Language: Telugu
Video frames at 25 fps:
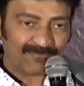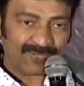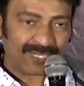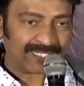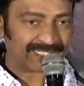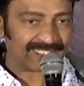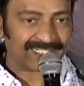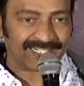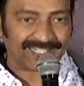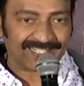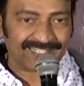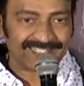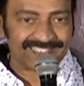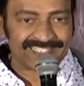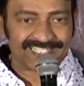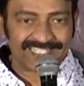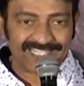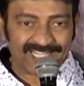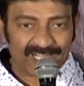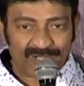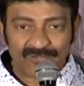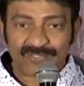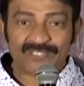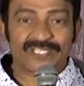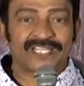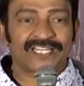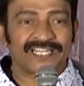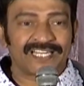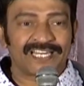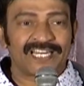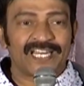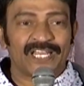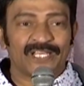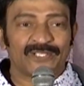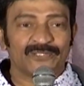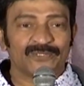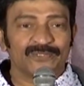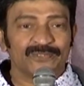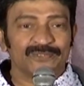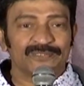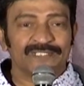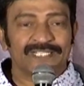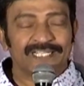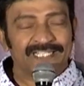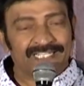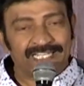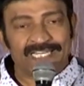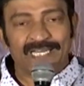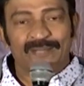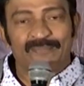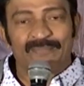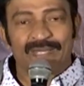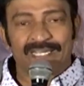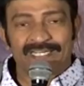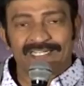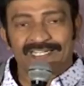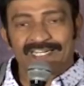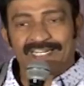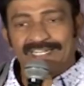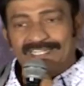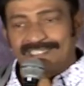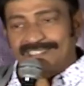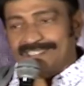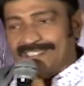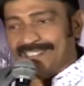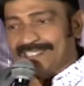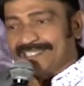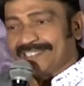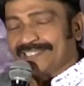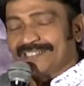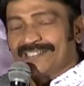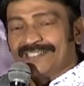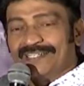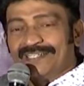మాట్లాడాల్సిన అవసరం లేదు ఏదైనా మాట్లాడితే